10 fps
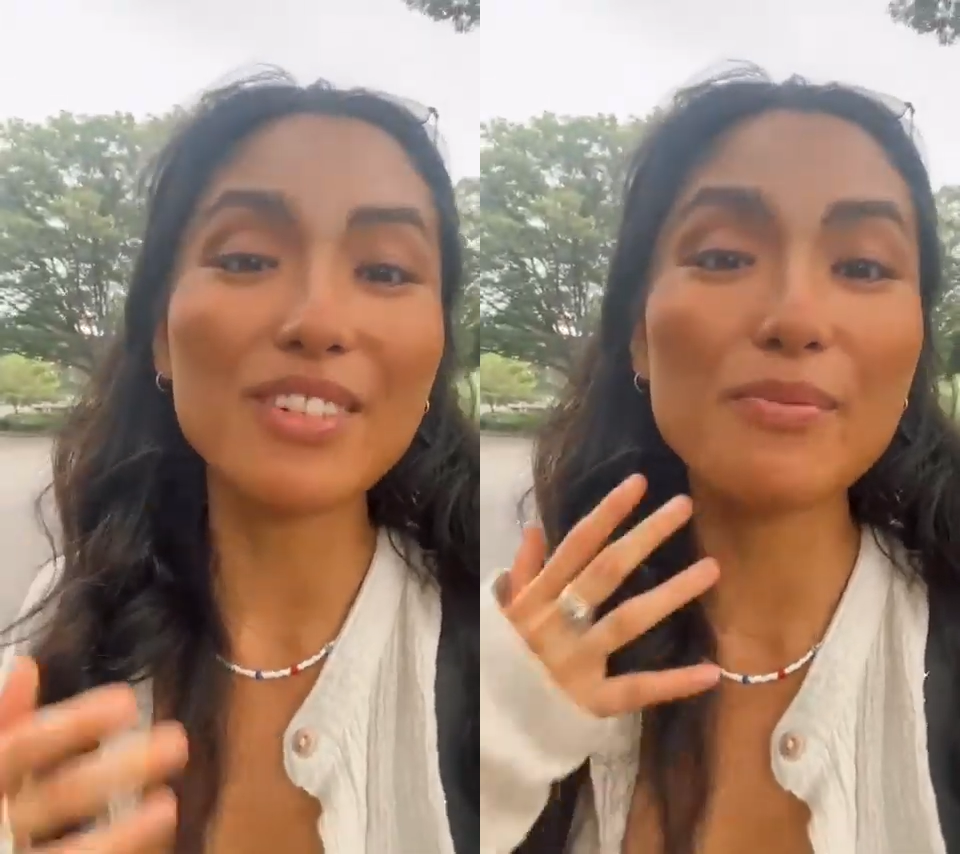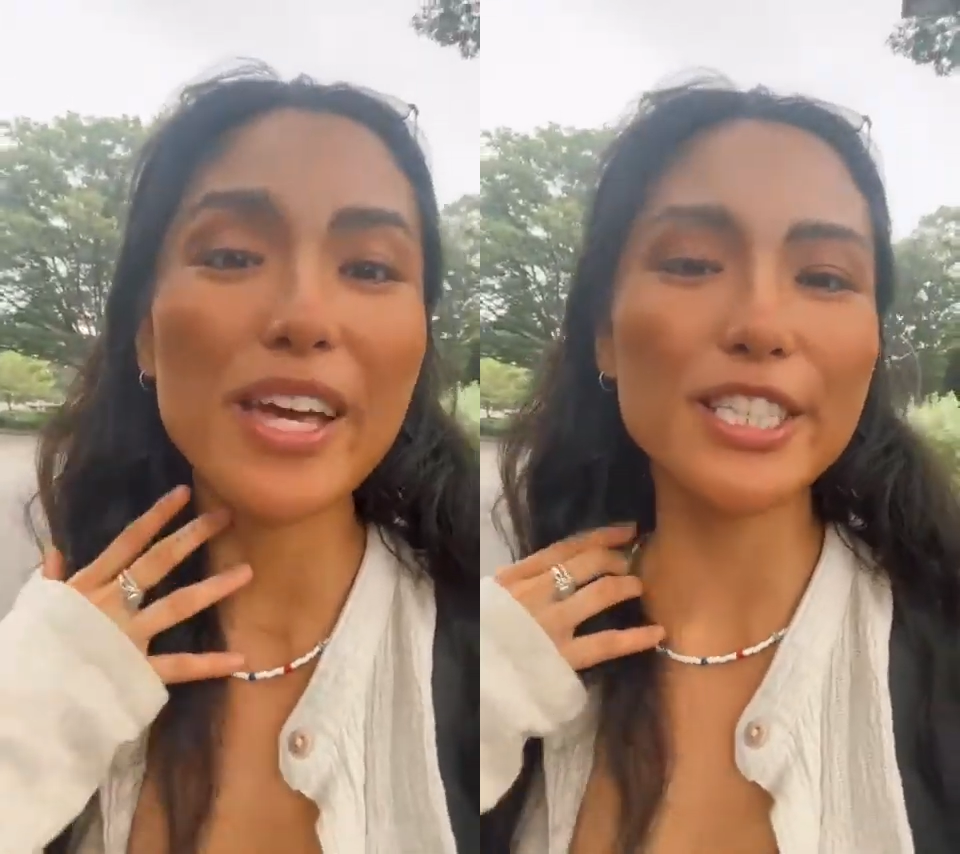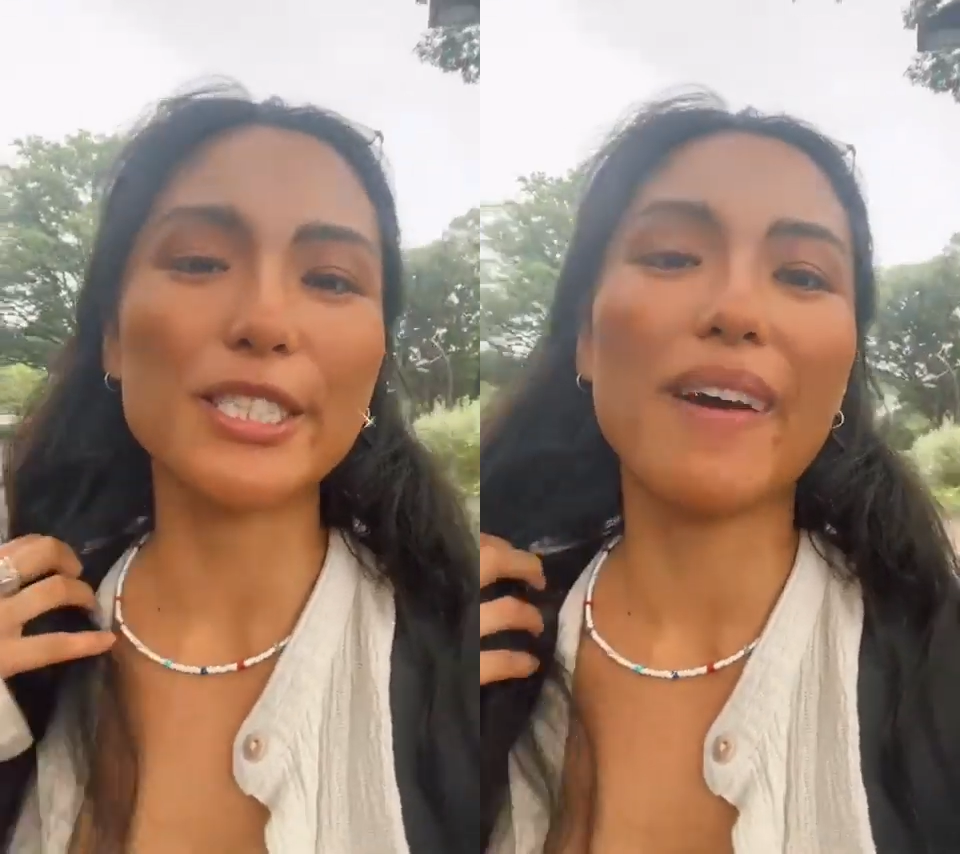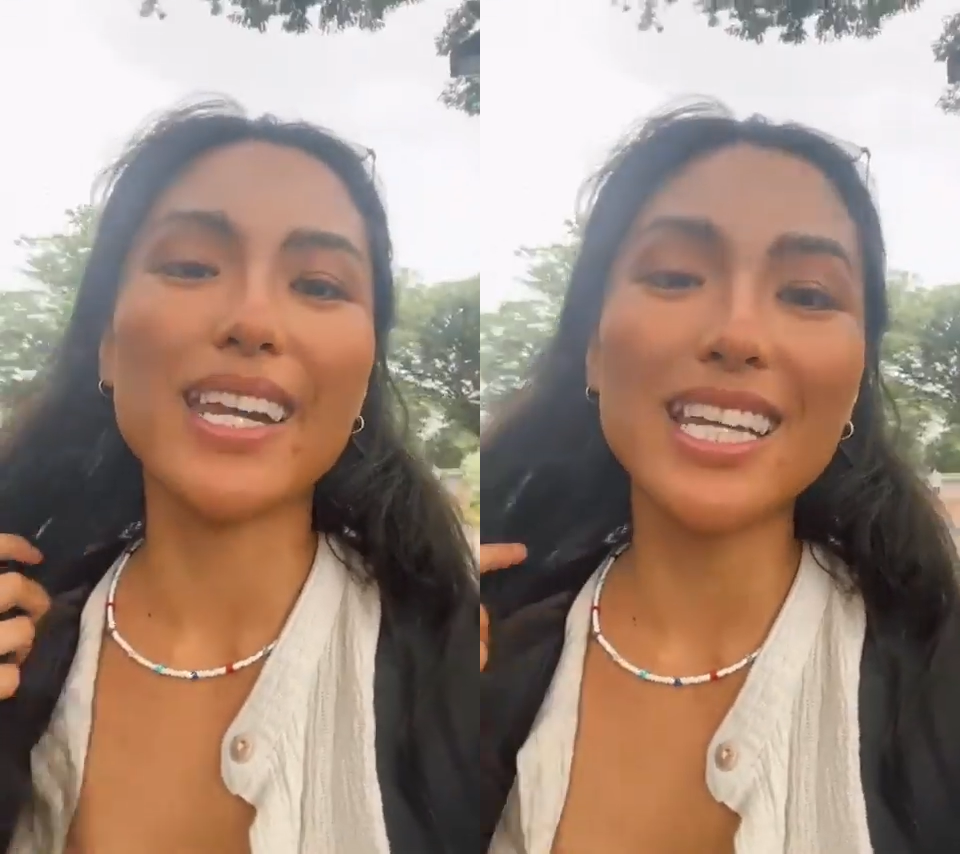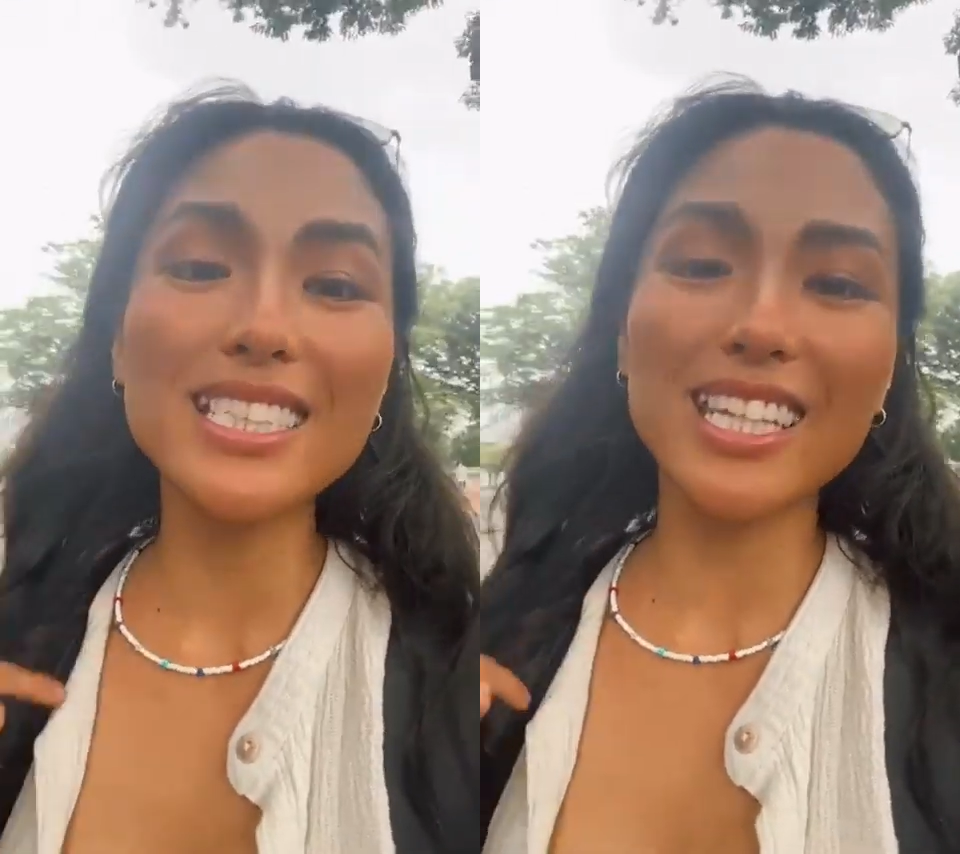アファメーションでも
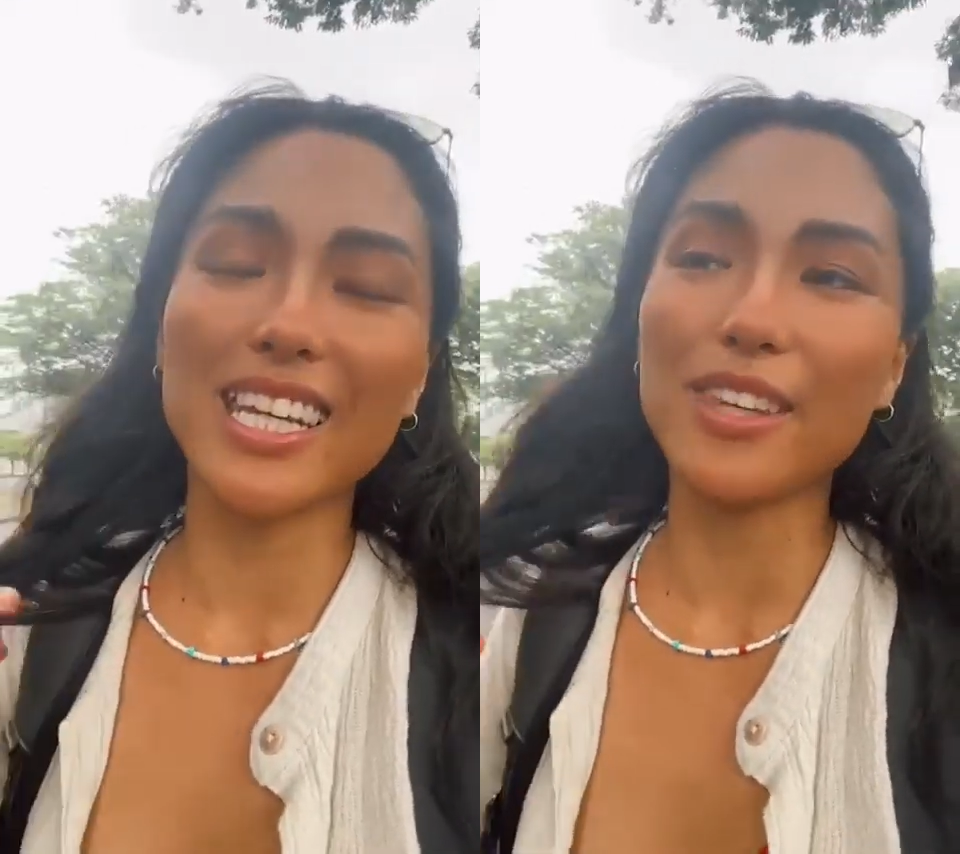話した